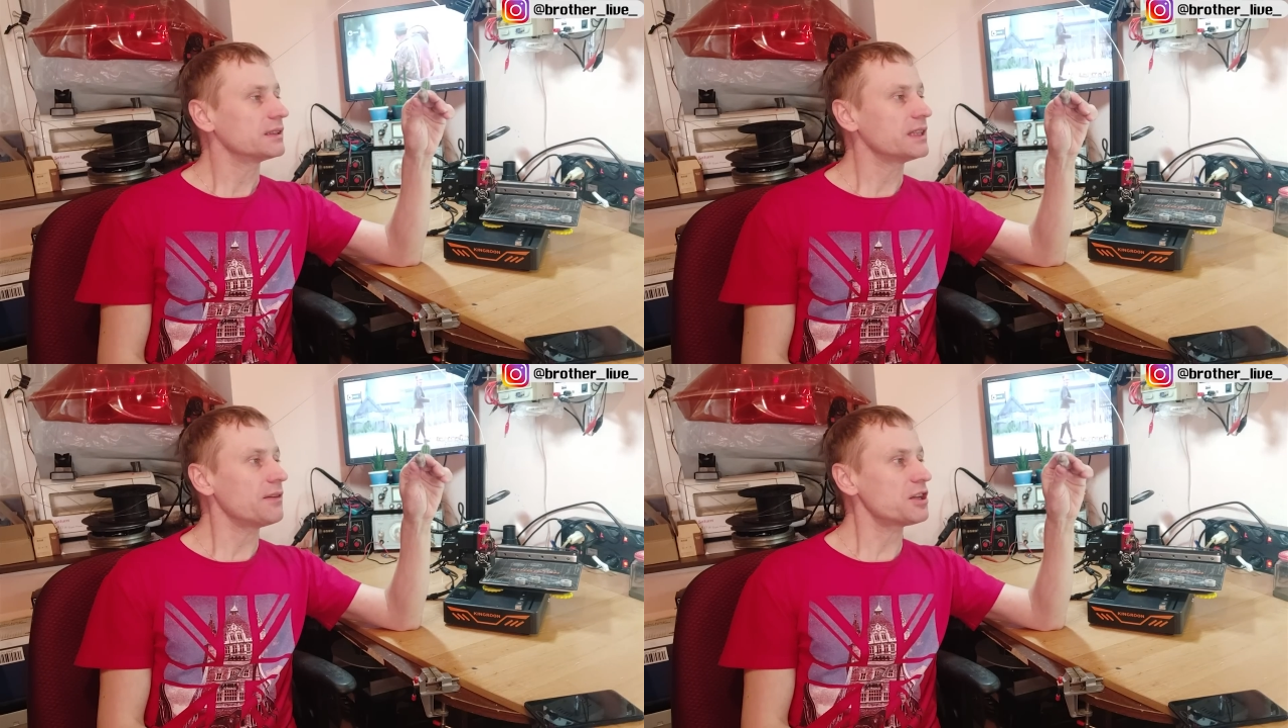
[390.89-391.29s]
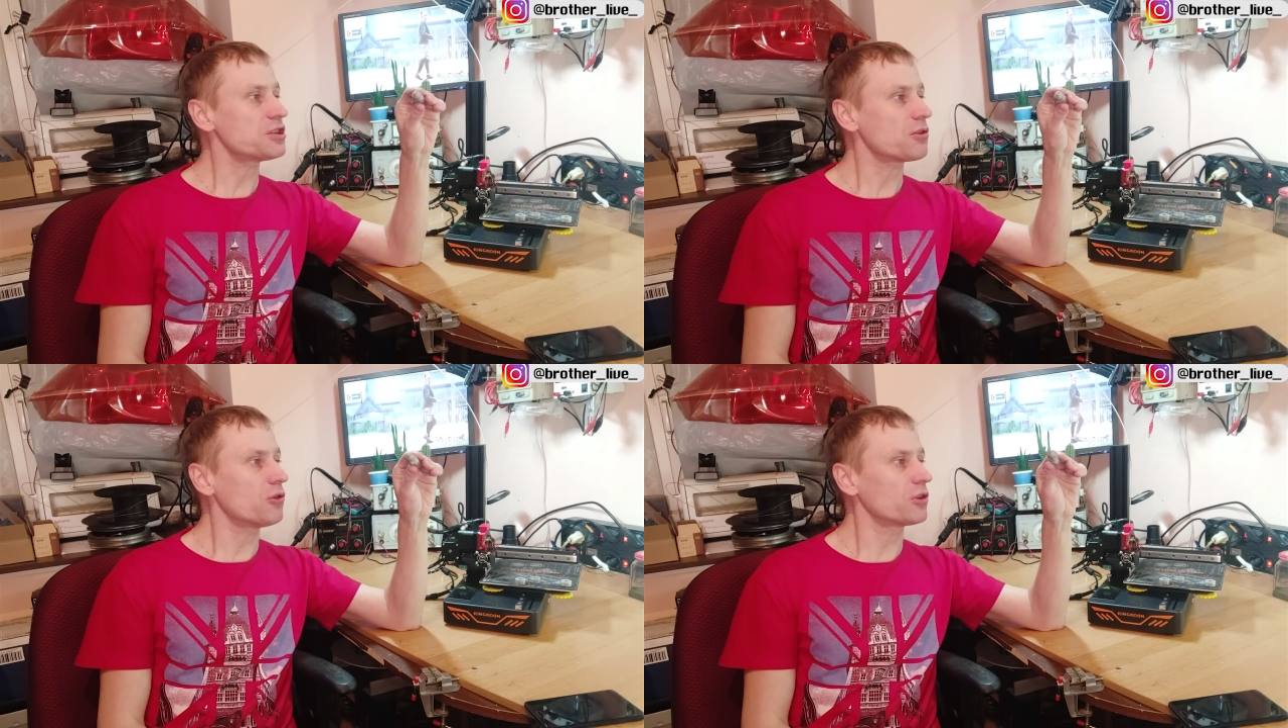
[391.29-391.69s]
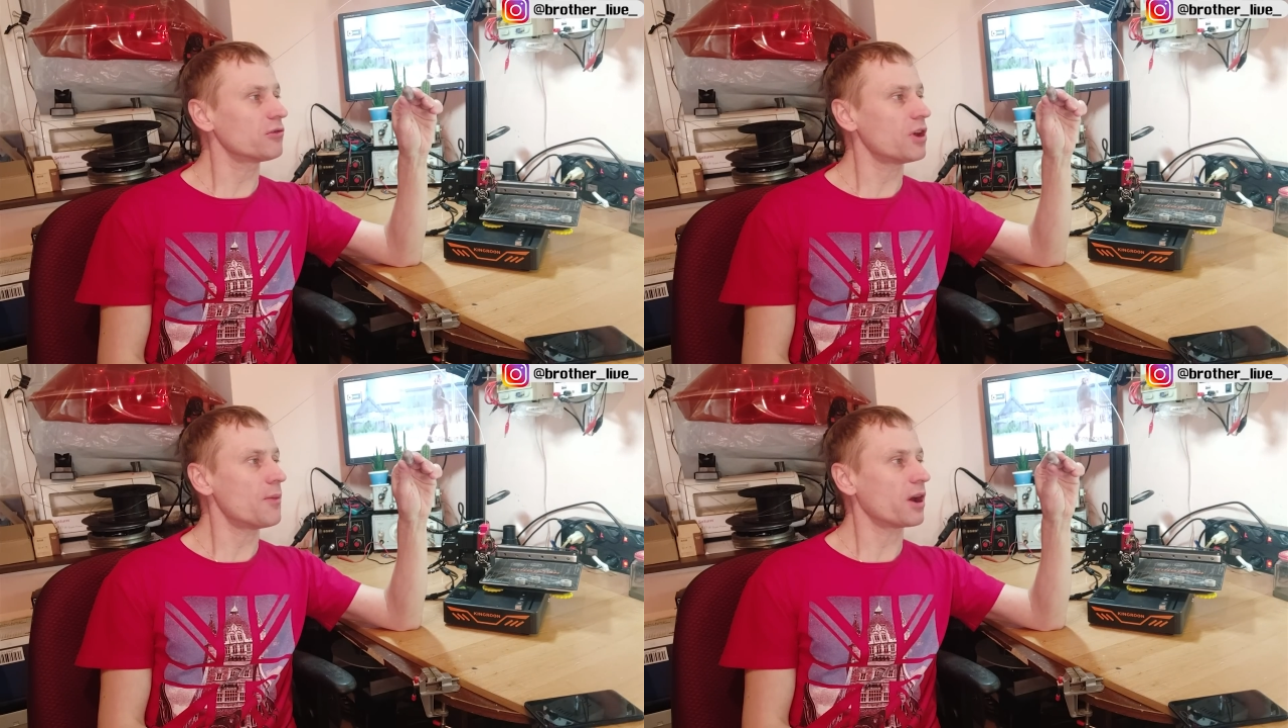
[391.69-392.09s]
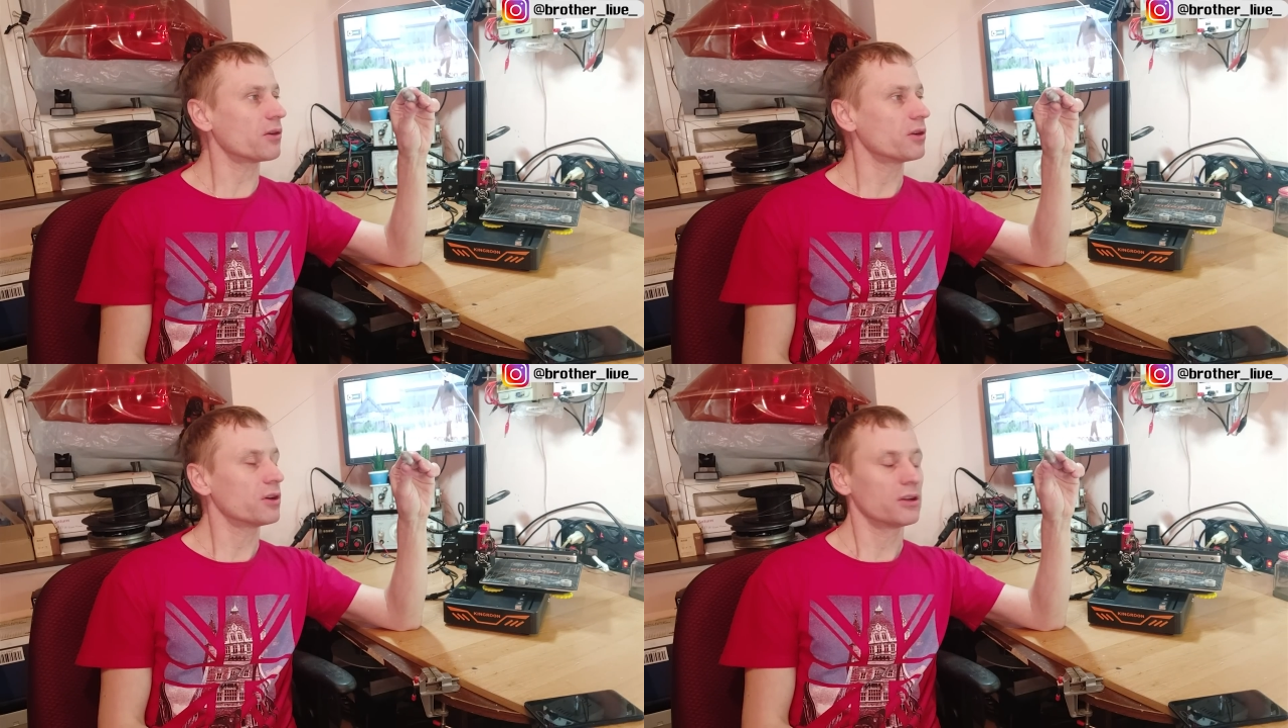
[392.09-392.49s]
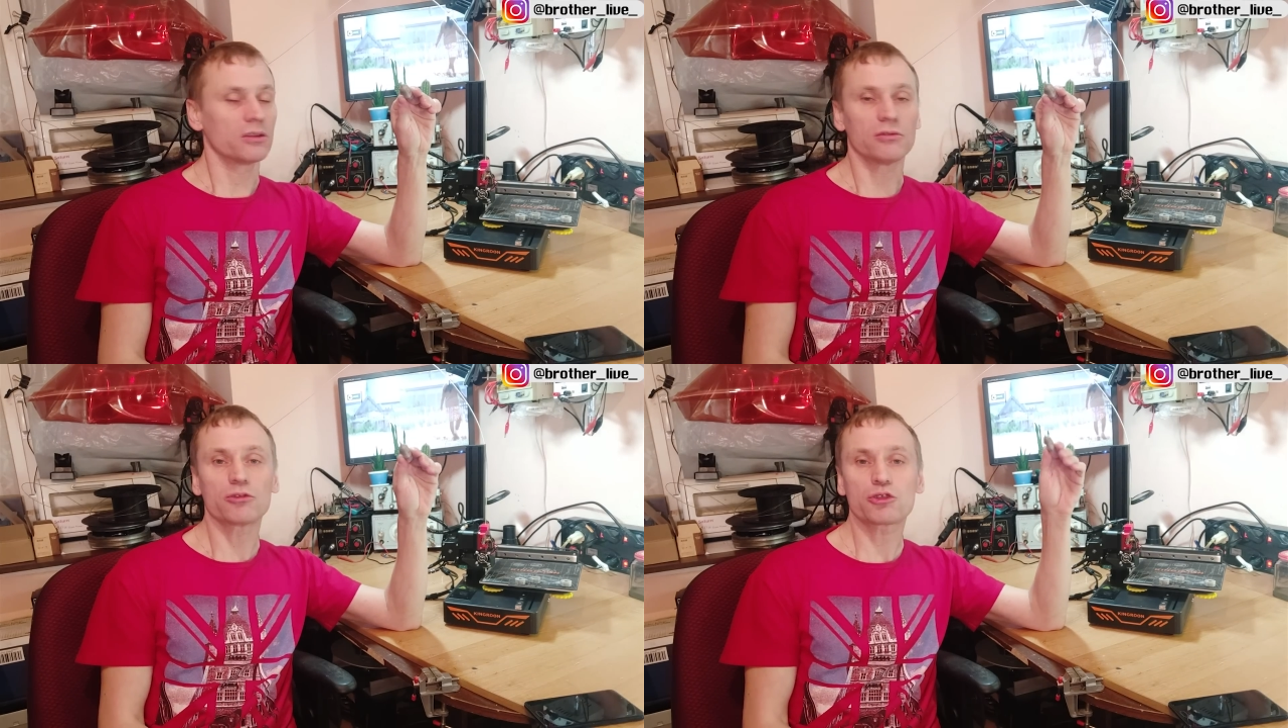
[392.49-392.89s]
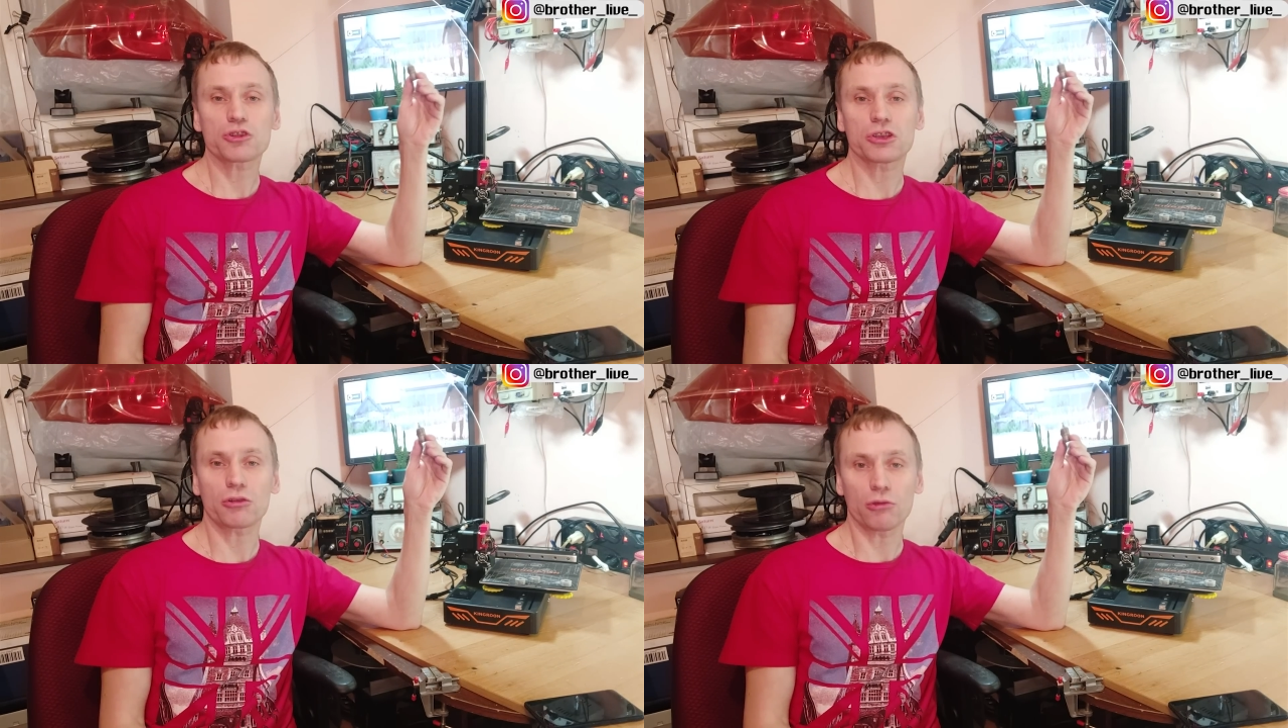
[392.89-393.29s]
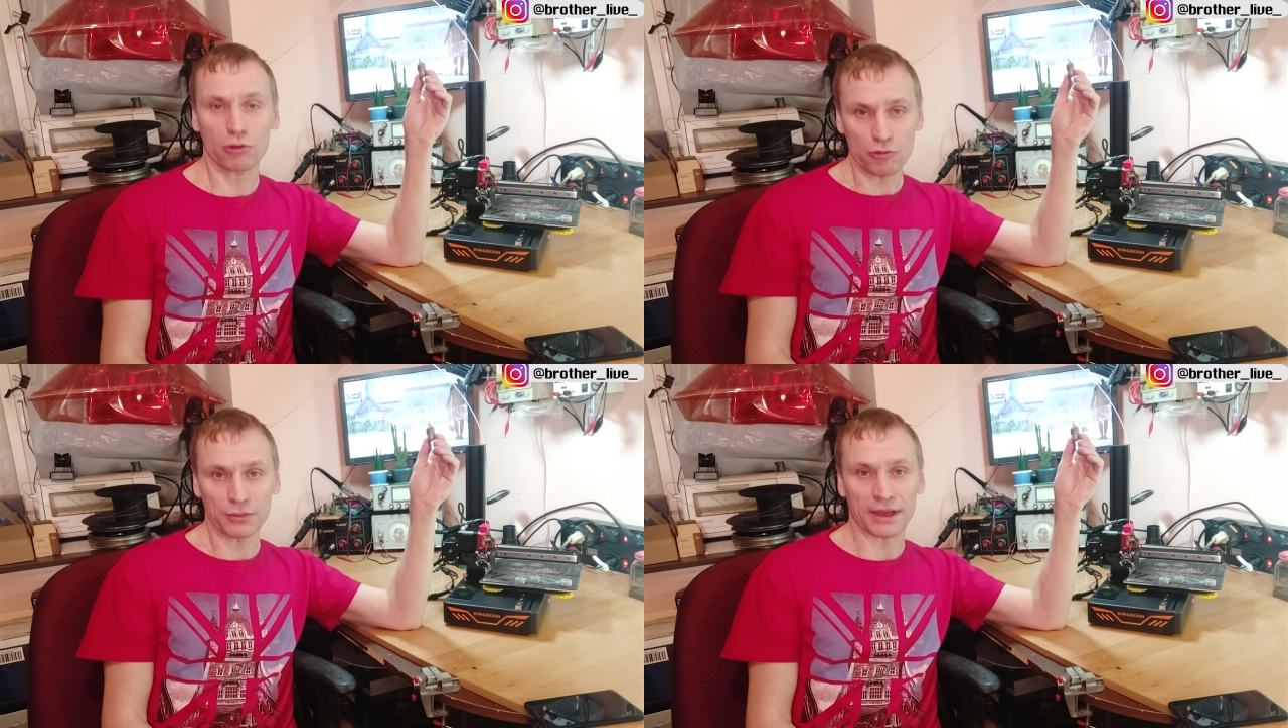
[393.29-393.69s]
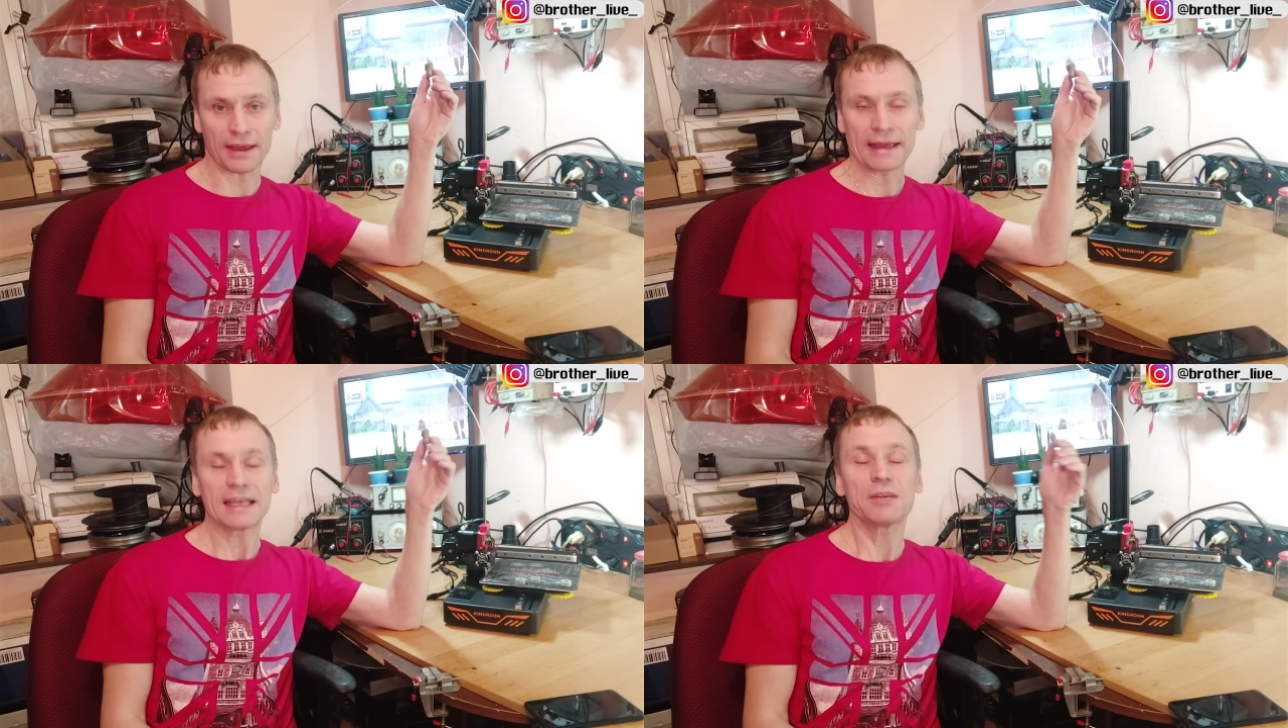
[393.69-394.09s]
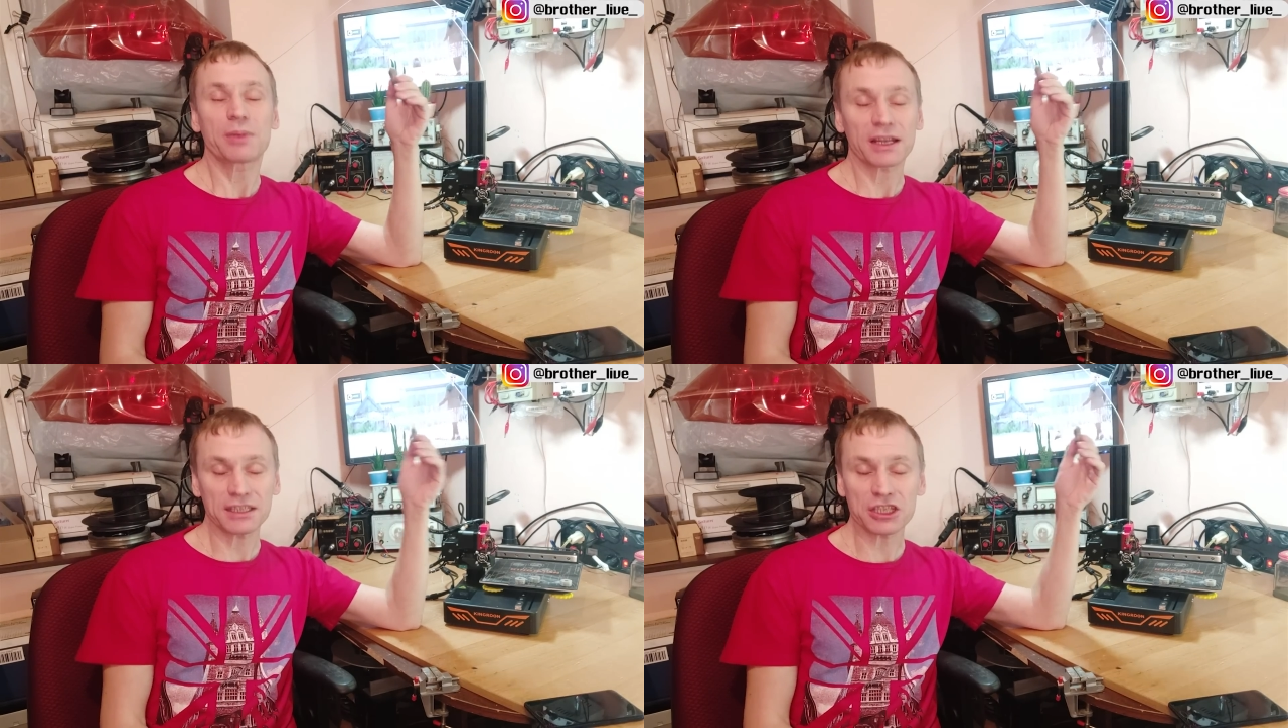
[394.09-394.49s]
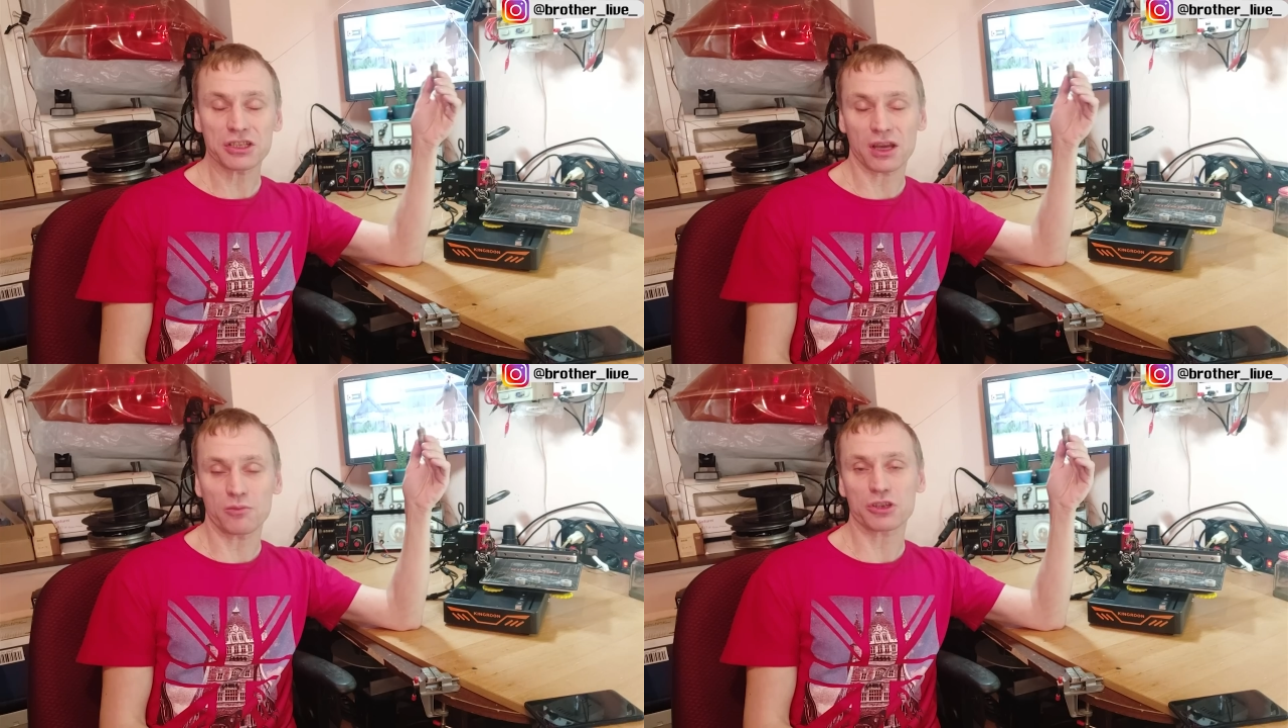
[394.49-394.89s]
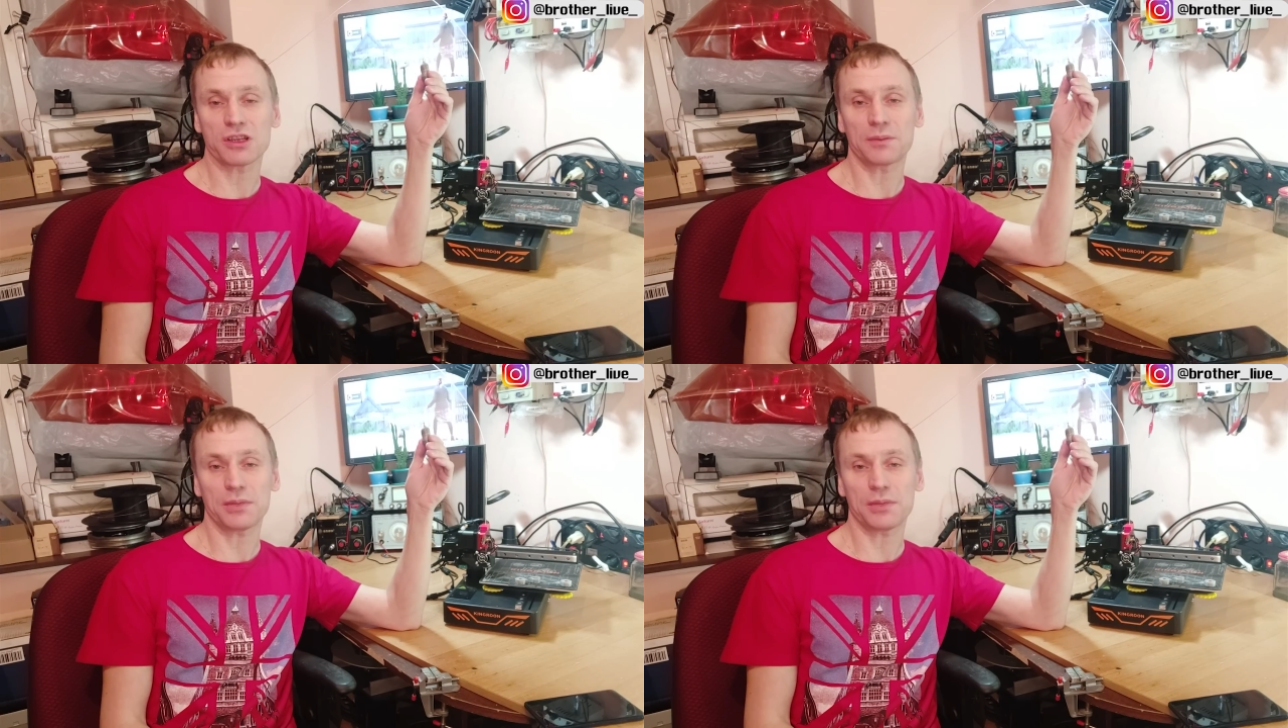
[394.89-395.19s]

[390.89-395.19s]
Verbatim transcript: Я вечно голову ломаю. Ну что ж такое умное и практичное можно